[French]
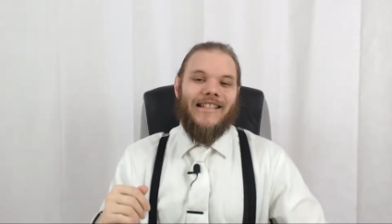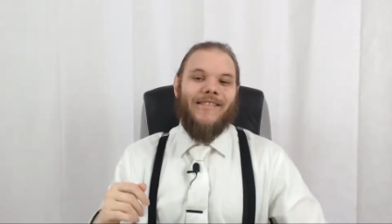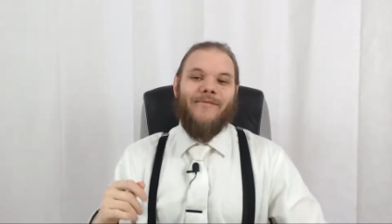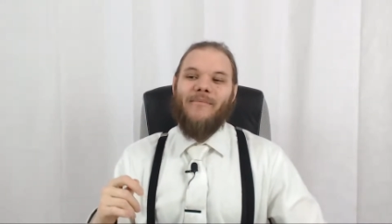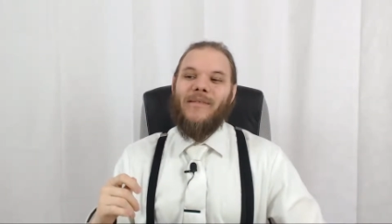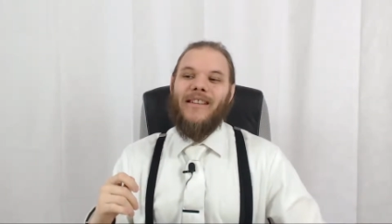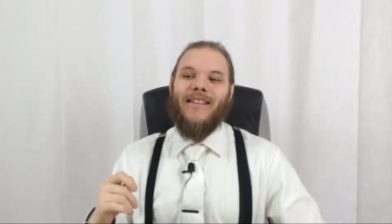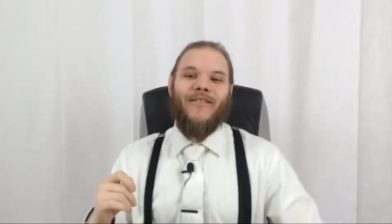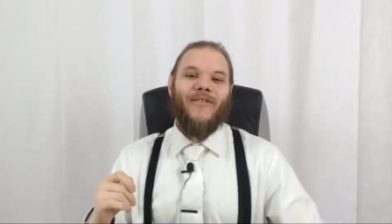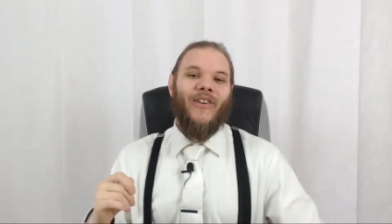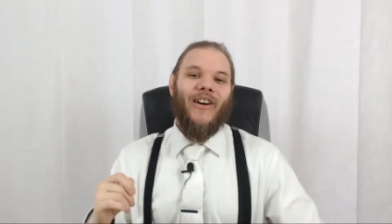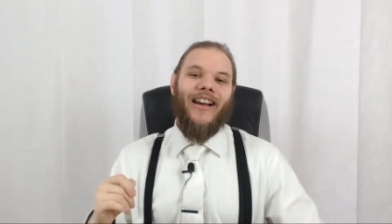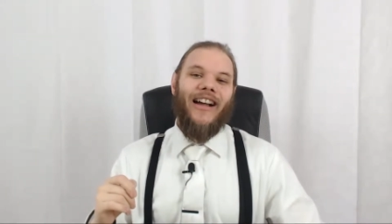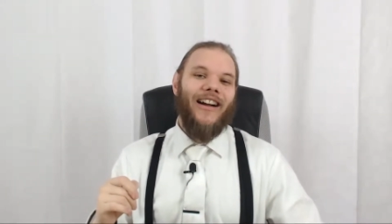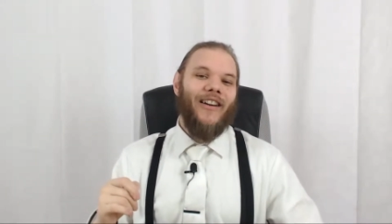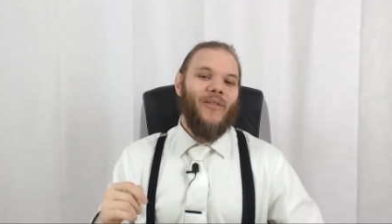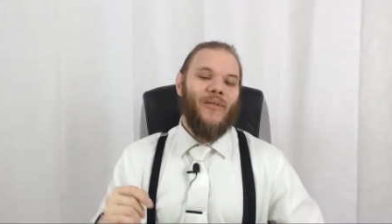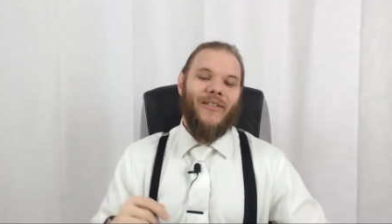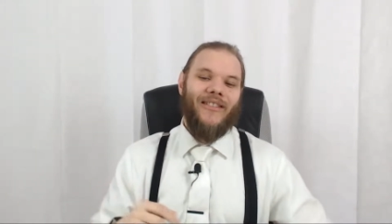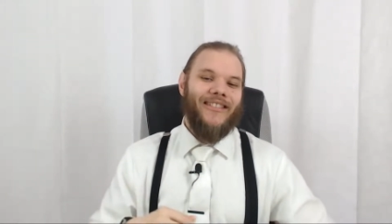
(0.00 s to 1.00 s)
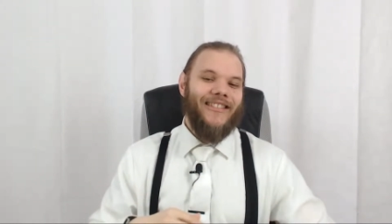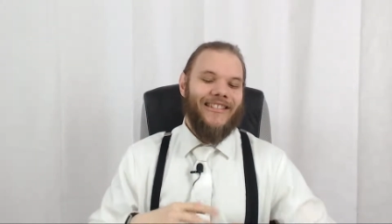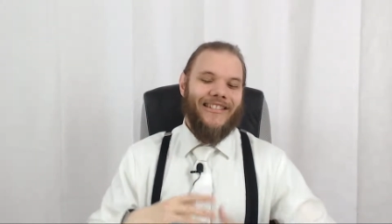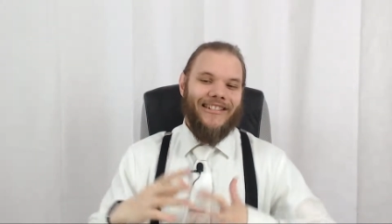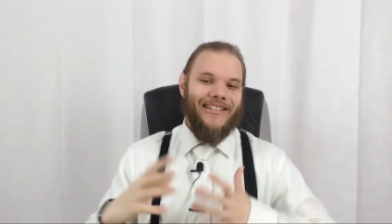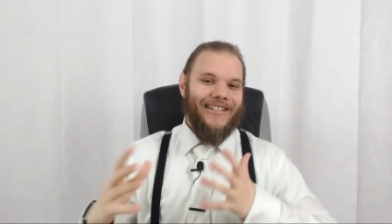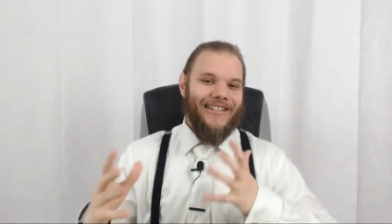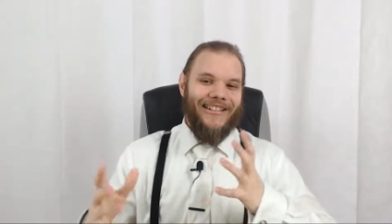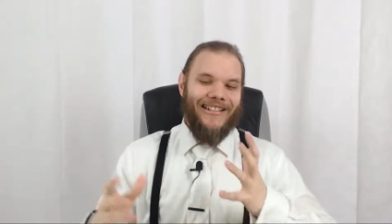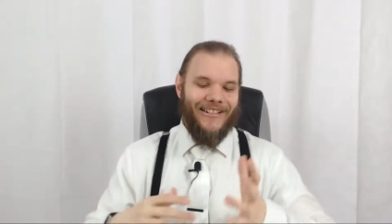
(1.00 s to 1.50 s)
Mais voilà,
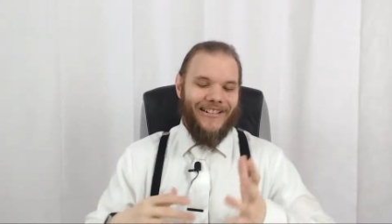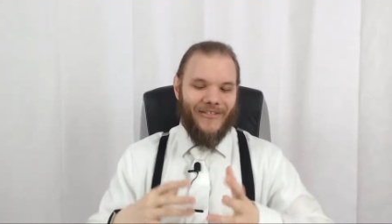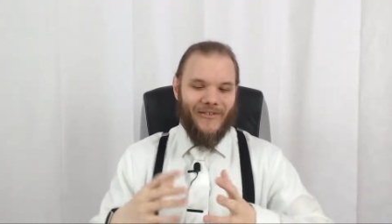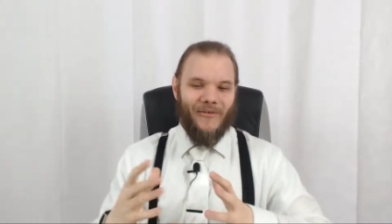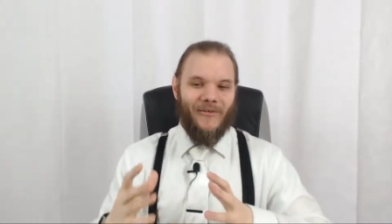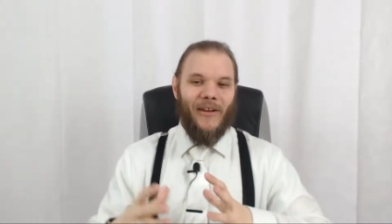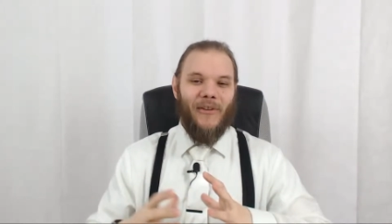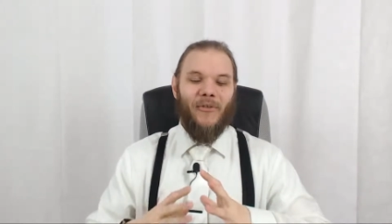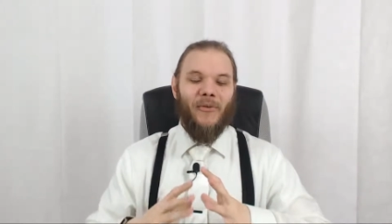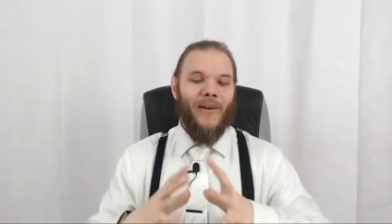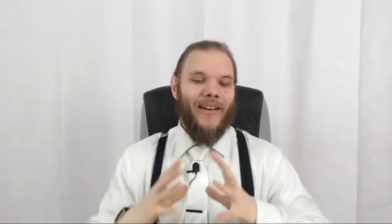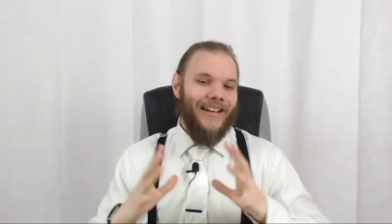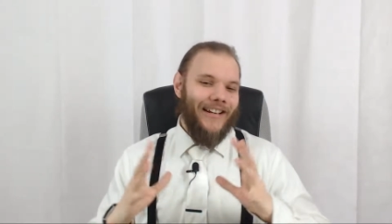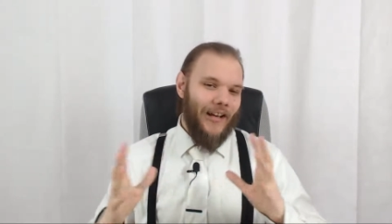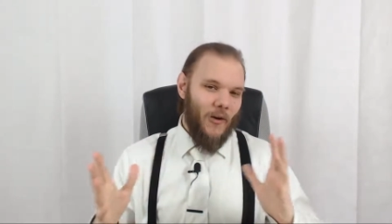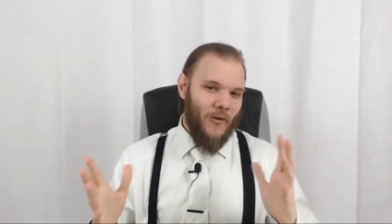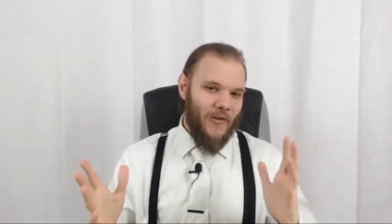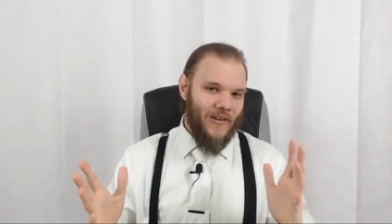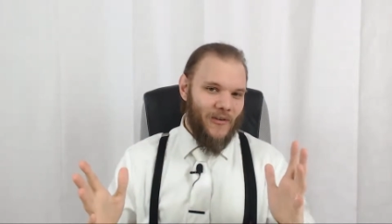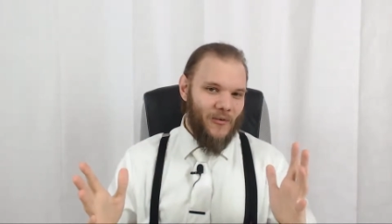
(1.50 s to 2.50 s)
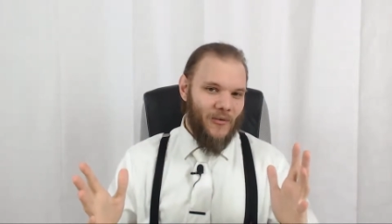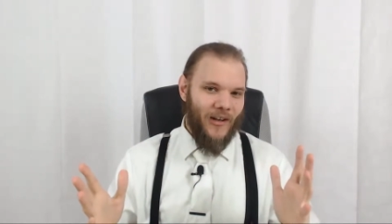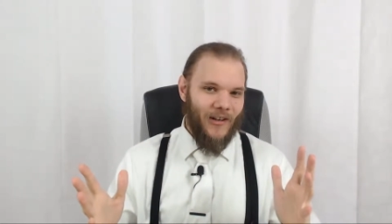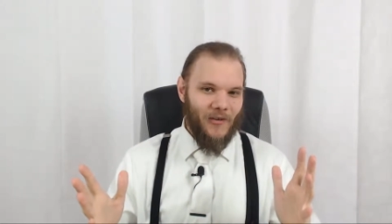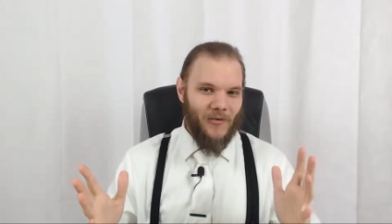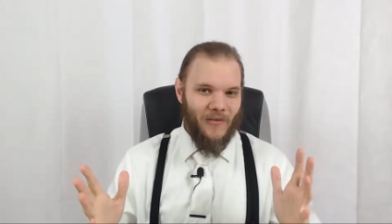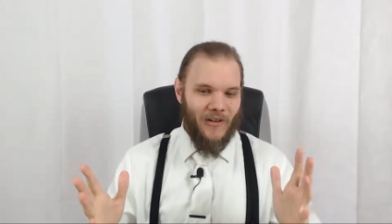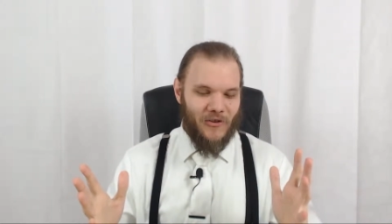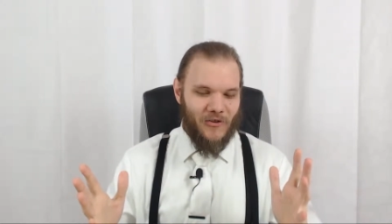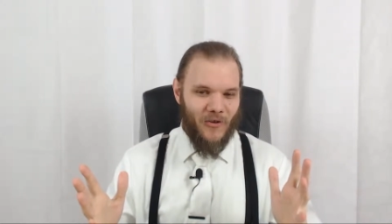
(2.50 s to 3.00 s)
c'est, de toute façon, écrire une histoire avec
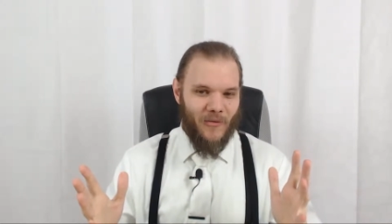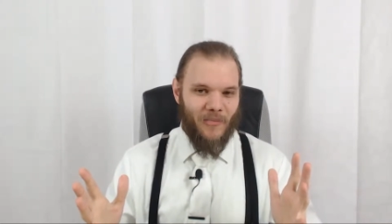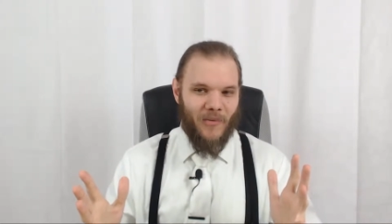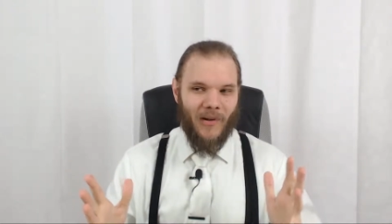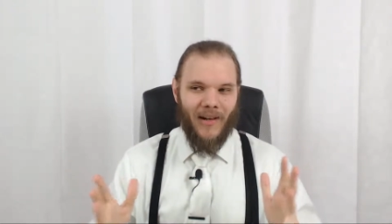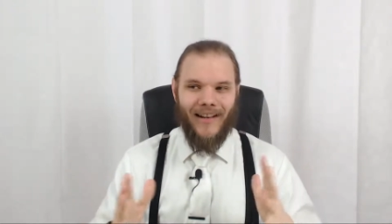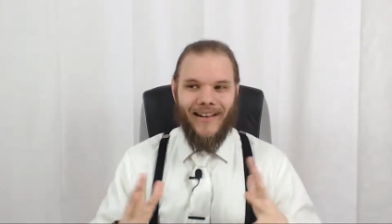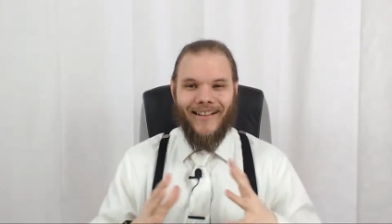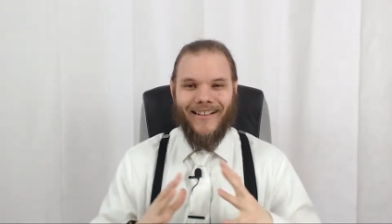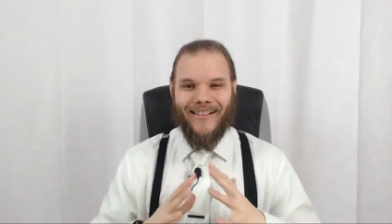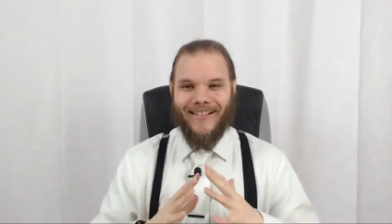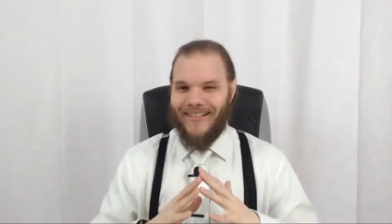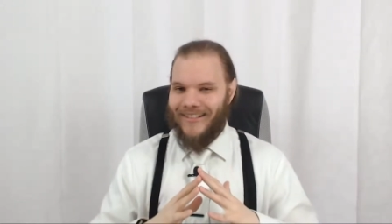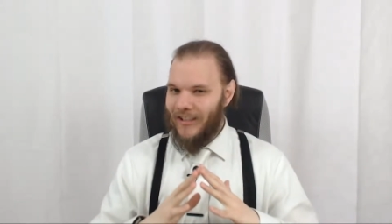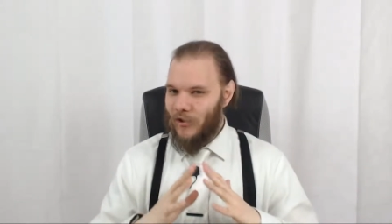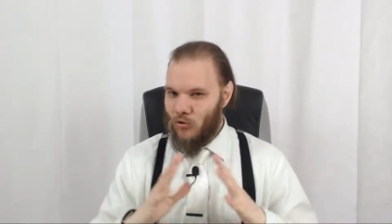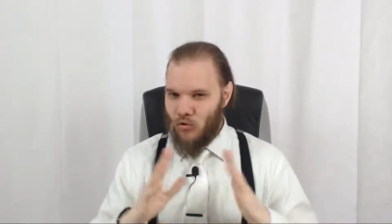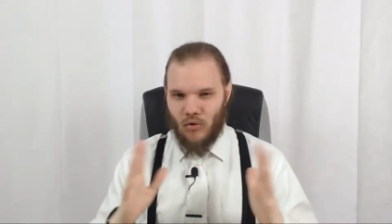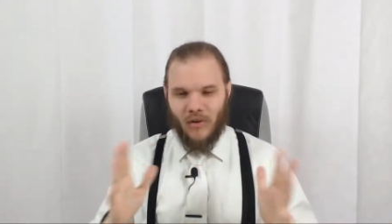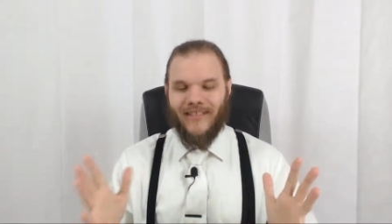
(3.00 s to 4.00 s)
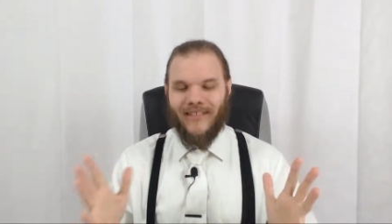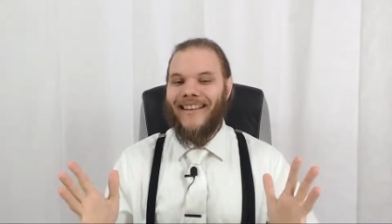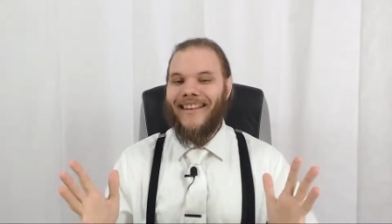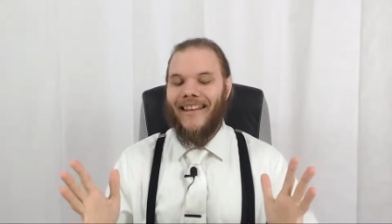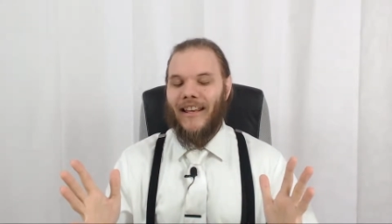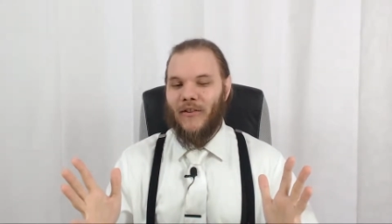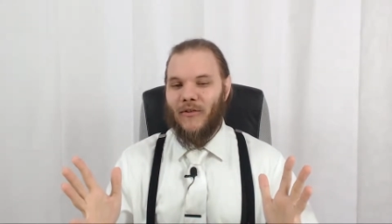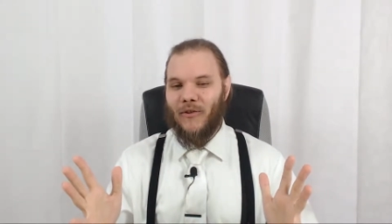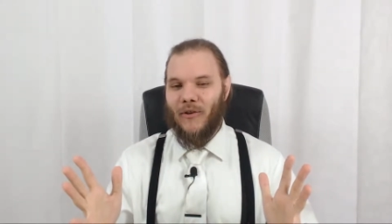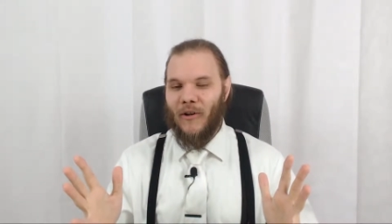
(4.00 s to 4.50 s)
du voyage temporel, c'est toujours très
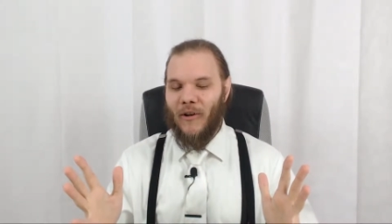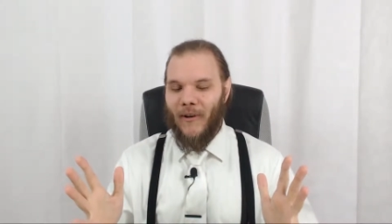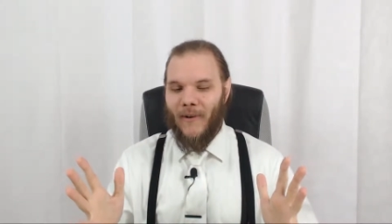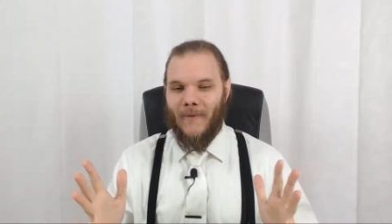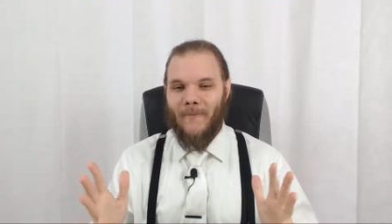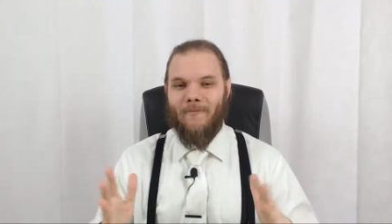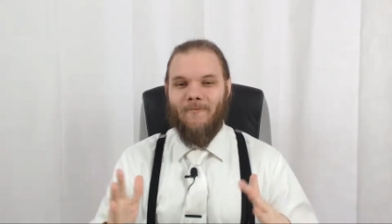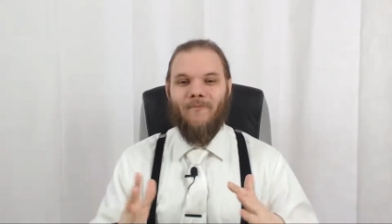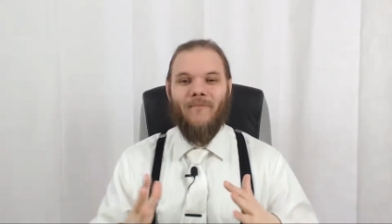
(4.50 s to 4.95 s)
casse-gueule.